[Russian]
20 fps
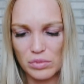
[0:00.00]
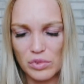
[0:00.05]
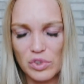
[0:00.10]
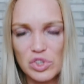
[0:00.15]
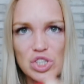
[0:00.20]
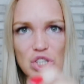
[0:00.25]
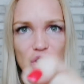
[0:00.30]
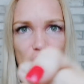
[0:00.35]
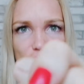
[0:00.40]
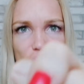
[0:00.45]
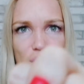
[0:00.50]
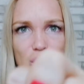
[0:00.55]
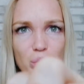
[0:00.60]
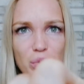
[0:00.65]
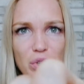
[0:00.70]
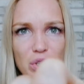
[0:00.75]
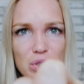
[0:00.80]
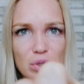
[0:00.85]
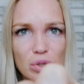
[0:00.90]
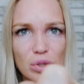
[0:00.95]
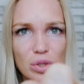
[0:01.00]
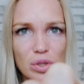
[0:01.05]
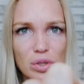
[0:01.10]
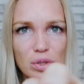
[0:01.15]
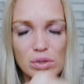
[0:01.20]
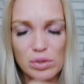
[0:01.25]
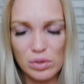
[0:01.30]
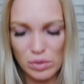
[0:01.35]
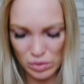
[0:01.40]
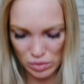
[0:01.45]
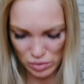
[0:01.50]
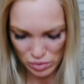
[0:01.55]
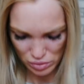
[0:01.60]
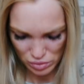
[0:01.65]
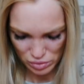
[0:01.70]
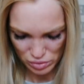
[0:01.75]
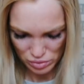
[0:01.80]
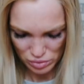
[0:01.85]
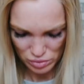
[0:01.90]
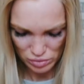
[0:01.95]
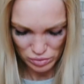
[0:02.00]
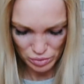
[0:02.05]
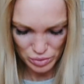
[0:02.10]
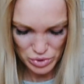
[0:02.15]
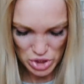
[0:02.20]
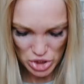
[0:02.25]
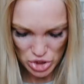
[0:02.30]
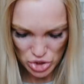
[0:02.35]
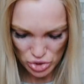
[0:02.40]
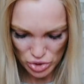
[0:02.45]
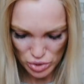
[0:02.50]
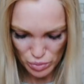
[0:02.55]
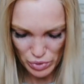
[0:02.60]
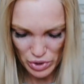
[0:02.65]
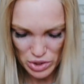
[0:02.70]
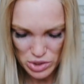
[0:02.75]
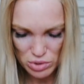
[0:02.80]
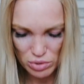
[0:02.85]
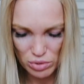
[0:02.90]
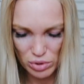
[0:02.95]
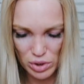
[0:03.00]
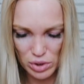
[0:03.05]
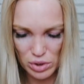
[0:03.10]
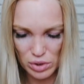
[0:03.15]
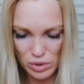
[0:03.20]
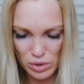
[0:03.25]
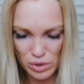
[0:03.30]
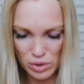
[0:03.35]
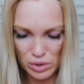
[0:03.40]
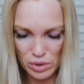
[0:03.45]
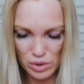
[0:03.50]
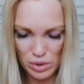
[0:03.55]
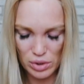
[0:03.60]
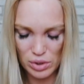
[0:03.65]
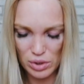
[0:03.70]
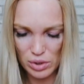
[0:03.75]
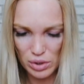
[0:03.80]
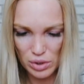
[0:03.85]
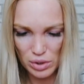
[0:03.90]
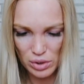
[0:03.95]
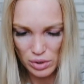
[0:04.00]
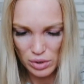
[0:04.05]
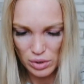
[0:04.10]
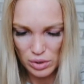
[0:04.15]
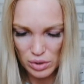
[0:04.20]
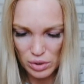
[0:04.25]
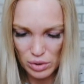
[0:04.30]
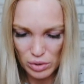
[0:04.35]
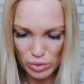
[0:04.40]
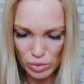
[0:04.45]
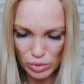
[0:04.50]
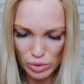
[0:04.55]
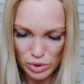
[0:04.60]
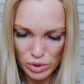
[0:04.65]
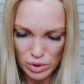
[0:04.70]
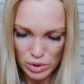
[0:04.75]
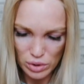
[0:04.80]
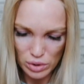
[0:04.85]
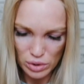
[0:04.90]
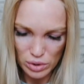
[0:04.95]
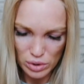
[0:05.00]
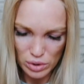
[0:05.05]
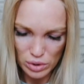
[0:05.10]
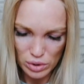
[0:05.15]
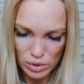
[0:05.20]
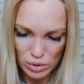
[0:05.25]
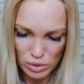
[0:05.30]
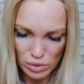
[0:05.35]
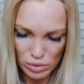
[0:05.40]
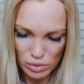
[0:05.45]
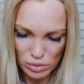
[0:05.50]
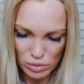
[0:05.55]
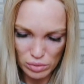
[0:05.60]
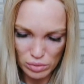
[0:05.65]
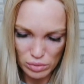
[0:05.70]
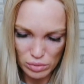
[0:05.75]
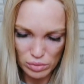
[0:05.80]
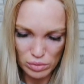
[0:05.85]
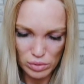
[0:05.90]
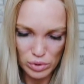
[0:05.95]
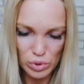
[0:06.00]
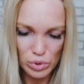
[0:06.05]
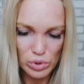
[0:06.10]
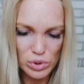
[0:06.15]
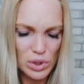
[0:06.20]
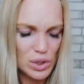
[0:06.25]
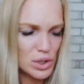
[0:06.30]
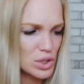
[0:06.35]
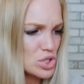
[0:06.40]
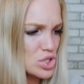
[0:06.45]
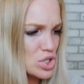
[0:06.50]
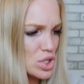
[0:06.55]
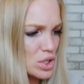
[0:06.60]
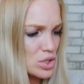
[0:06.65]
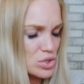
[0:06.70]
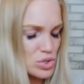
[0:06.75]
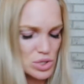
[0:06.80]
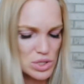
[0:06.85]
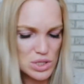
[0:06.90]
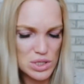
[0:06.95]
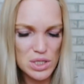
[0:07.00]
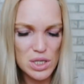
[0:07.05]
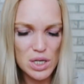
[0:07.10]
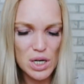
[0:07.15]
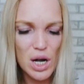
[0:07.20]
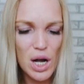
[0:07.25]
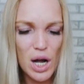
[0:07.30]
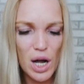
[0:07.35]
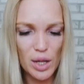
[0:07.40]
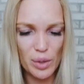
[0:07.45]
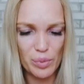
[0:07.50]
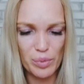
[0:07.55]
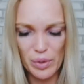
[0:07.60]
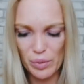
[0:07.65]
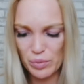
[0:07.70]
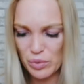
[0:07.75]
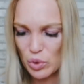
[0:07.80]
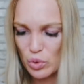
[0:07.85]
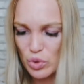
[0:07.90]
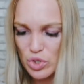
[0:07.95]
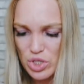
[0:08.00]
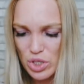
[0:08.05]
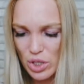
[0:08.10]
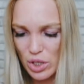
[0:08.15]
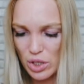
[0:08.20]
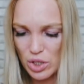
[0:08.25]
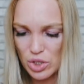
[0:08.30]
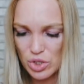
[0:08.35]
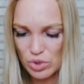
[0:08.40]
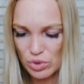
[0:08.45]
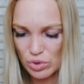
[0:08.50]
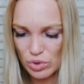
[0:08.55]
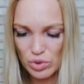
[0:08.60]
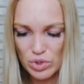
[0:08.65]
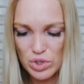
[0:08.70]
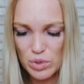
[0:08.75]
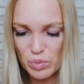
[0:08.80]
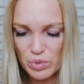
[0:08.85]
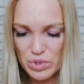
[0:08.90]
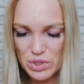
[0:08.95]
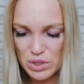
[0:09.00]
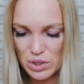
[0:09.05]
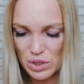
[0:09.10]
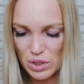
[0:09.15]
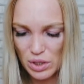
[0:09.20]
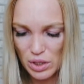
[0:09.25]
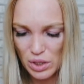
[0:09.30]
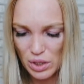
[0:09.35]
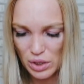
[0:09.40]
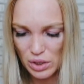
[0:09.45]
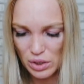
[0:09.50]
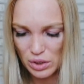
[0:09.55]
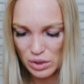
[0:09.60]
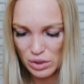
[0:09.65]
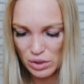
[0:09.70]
Вообще ничего не происходит. Вообще ничего не происходит. Вот. Кто-то кричал, что стирает. Прям не очень хорошо, но типа стирает.